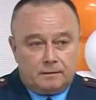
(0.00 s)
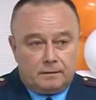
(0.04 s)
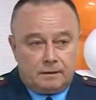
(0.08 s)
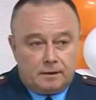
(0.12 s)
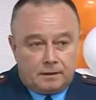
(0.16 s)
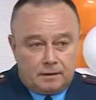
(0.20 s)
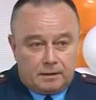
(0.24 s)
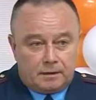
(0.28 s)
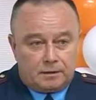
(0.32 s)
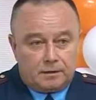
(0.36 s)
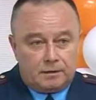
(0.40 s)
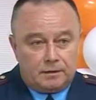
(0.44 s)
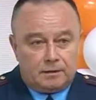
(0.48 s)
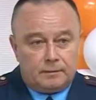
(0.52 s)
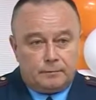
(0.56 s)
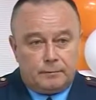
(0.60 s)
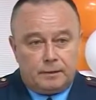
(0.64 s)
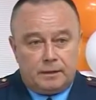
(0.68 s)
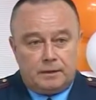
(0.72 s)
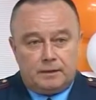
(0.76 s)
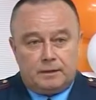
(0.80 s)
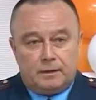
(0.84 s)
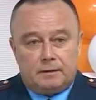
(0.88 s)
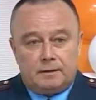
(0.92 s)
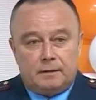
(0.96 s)
на нашей
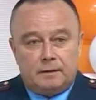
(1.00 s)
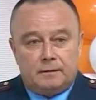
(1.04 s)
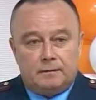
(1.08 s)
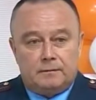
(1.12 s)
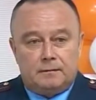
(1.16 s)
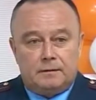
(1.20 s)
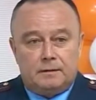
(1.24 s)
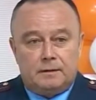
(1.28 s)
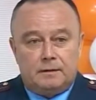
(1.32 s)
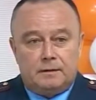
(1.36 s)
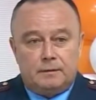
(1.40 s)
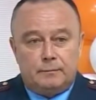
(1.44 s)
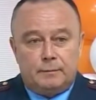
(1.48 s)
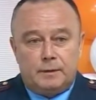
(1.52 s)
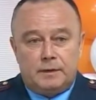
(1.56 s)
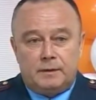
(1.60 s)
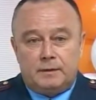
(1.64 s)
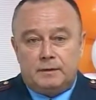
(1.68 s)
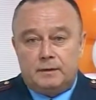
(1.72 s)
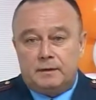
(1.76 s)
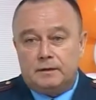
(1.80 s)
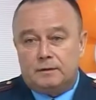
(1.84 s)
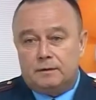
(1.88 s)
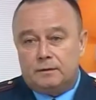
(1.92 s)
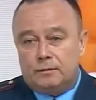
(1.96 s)
земле, на Кировской земле
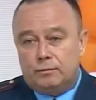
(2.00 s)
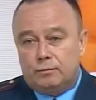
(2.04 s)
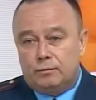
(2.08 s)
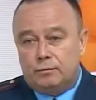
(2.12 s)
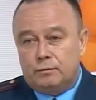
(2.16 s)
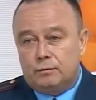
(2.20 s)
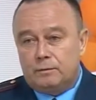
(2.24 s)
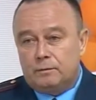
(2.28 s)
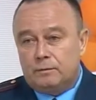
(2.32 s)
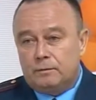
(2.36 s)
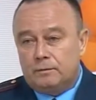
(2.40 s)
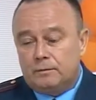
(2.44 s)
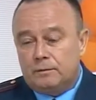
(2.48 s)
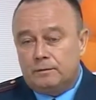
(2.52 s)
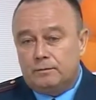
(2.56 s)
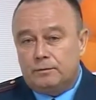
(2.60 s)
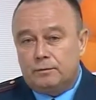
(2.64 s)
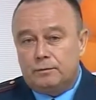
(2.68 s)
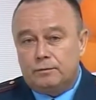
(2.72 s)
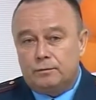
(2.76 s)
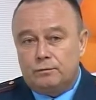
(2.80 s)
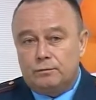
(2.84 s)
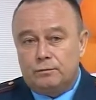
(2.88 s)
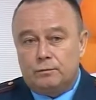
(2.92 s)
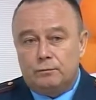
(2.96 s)
за этот год
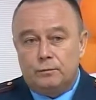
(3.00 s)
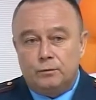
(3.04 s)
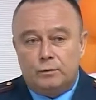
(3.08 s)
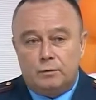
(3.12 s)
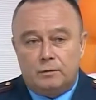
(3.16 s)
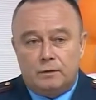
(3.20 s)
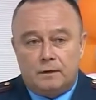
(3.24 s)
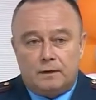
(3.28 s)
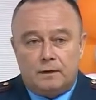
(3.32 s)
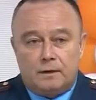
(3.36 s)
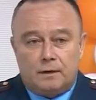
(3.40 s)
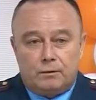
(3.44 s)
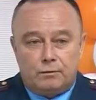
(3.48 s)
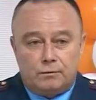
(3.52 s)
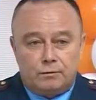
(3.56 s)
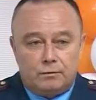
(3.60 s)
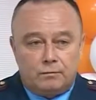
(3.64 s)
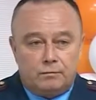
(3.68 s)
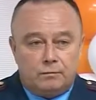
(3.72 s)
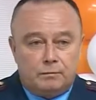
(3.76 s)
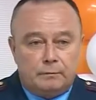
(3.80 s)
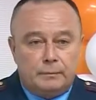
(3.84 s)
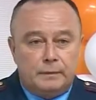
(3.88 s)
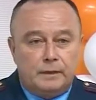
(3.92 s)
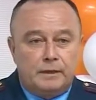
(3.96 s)
совершено много
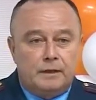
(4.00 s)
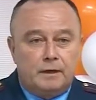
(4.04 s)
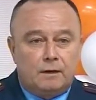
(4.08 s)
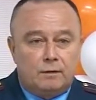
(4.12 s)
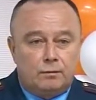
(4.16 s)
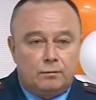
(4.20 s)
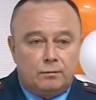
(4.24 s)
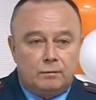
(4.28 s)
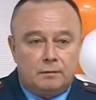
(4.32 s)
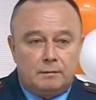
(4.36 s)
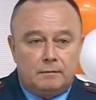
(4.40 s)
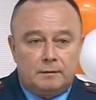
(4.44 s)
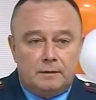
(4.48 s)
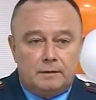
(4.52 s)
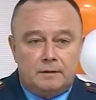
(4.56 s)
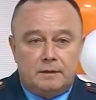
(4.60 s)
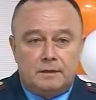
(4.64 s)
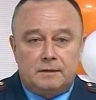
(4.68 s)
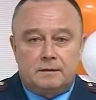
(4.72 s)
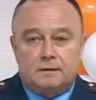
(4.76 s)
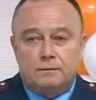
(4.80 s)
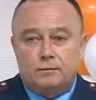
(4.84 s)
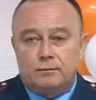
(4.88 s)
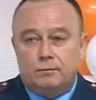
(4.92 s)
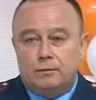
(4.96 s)
хорошего, благородного,
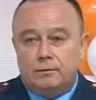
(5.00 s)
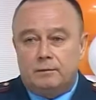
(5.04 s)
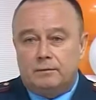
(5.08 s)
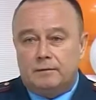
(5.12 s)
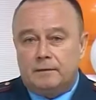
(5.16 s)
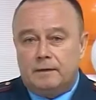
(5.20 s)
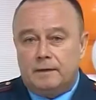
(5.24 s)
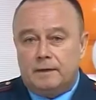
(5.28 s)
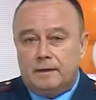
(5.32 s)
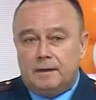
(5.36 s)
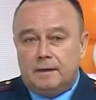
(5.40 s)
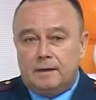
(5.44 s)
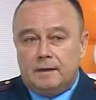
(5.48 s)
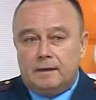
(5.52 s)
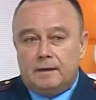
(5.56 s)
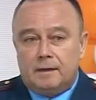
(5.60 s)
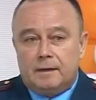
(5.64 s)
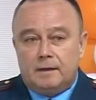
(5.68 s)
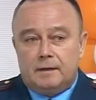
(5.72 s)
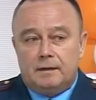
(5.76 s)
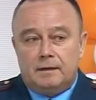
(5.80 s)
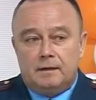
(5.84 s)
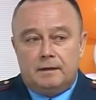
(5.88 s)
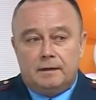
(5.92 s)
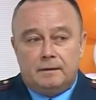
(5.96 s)
достойного.
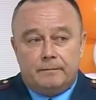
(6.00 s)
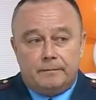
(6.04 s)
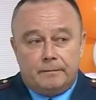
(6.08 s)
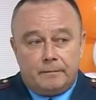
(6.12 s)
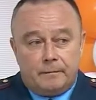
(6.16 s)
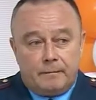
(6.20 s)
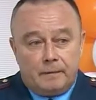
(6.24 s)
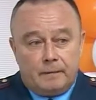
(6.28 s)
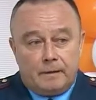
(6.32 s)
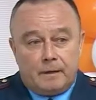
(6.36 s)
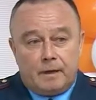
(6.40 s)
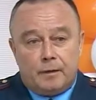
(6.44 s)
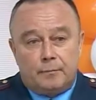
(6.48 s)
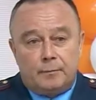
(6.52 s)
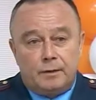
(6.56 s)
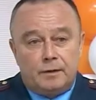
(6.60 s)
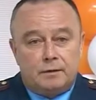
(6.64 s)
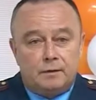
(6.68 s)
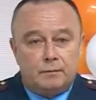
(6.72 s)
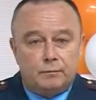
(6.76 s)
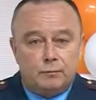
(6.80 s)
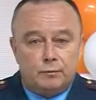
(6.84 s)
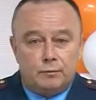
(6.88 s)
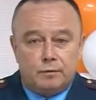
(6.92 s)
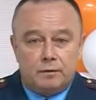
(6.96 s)
И об
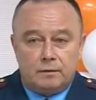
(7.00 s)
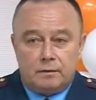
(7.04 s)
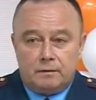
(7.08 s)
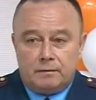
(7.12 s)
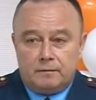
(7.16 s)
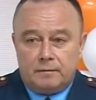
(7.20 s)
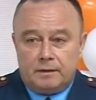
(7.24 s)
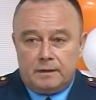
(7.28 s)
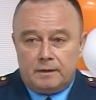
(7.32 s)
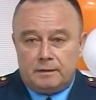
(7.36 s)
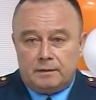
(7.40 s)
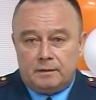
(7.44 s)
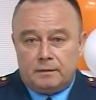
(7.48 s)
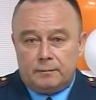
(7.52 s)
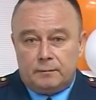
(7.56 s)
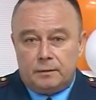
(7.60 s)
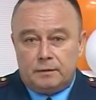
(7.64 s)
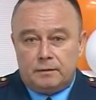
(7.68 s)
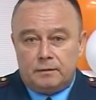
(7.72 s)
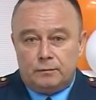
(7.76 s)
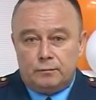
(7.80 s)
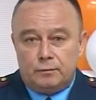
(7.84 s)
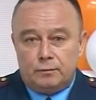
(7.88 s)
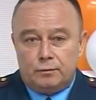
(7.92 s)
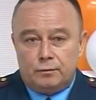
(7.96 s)
этом нужно говорить, об
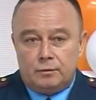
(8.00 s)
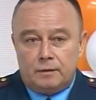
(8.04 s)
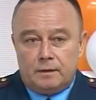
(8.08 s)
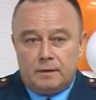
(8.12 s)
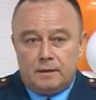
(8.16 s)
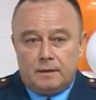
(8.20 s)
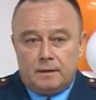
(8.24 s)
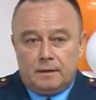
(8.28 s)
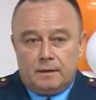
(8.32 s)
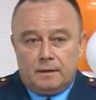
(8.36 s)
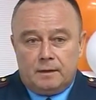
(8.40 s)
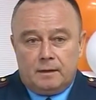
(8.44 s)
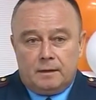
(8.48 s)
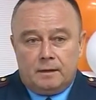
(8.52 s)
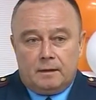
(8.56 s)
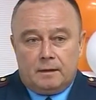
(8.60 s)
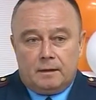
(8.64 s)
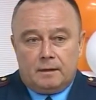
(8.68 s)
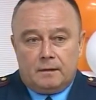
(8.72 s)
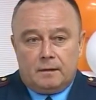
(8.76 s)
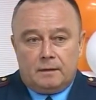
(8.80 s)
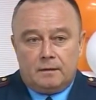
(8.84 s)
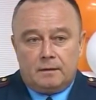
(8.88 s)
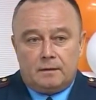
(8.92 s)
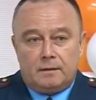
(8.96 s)
этом нужно,
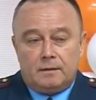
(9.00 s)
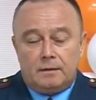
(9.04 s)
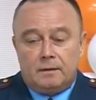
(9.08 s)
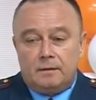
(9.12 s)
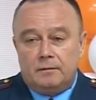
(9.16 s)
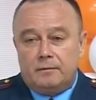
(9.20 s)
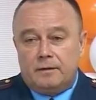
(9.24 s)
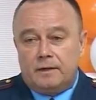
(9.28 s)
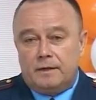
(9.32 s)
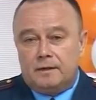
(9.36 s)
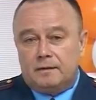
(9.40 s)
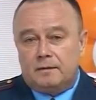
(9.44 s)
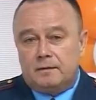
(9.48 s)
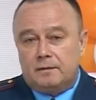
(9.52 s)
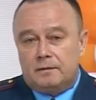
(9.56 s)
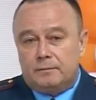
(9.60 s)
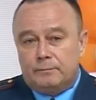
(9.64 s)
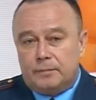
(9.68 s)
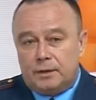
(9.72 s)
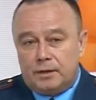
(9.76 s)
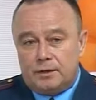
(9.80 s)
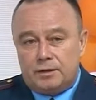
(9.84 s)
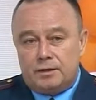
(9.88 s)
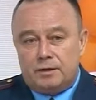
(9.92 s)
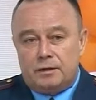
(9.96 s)
наверное, говорить с
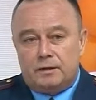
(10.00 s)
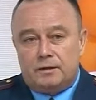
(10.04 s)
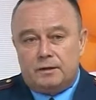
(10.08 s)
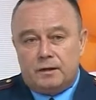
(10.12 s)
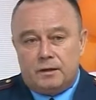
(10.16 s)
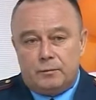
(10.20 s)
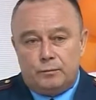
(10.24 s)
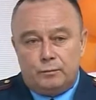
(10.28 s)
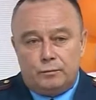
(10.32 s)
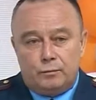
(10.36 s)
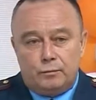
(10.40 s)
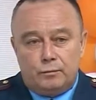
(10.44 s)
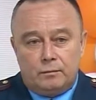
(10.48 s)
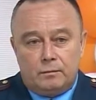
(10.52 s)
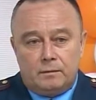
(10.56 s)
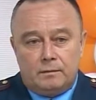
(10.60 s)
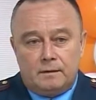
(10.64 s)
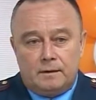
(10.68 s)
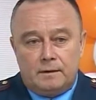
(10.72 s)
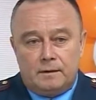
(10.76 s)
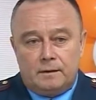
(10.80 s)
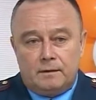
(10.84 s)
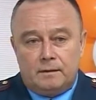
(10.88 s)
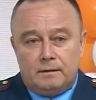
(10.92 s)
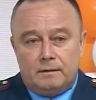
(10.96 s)
больших трибун
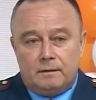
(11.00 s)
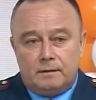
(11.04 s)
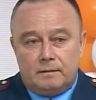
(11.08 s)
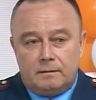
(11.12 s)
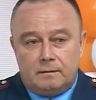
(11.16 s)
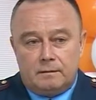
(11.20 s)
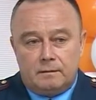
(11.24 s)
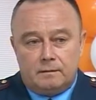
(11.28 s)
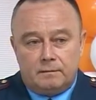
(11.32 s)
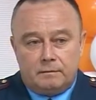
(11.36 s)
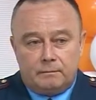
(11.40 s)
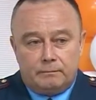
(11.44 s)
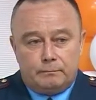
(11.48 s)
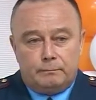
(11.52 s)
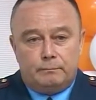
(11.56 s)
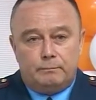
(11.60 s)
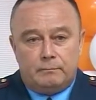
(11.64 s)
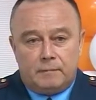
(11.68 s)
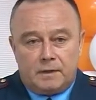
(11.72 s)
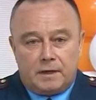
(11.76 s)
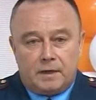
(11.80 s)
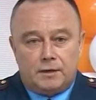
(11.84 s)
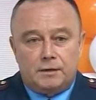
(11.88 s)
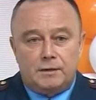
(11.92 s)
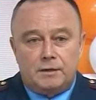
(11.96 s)
и
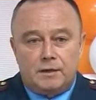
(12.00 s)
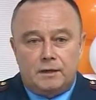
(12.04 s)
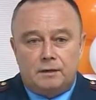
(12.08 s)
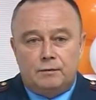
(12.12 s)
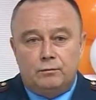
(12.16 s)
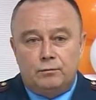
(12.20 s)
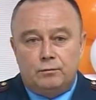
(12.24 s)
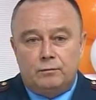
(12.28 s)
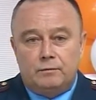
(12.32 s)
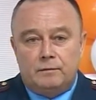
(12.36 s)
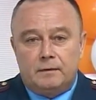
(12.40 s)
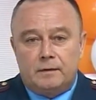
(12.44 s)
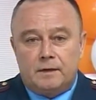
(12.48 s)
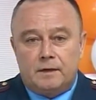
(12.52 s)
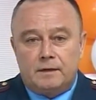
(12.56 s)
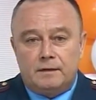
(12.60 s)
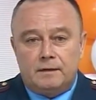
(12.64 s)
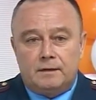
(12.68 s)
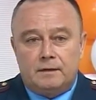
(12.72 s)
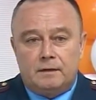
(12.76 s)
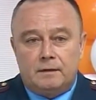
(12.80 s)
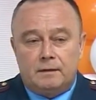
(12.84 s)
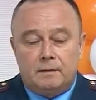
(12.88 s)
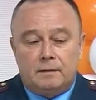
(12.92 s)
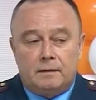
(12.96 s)
рождать новые
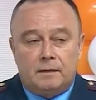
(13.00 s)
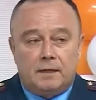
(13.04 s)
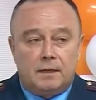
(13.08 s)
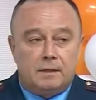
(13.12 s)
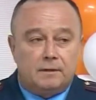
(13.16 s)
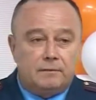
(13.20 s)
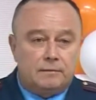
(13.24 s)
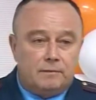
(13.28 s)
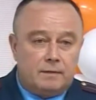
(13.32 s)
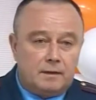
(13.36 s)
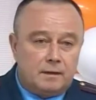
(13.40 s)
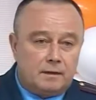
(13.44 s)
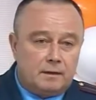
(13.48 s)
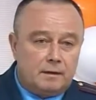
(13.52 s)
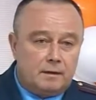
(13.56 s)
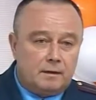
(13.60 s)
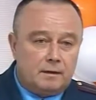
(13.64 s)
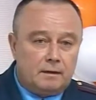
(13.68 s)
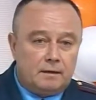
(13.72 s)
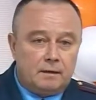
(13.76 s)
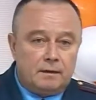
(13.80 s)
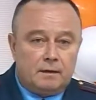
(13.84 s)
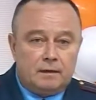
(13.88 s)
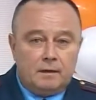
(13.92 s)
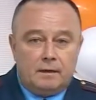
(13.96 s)
ростки
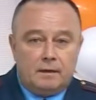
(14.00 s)
отваги,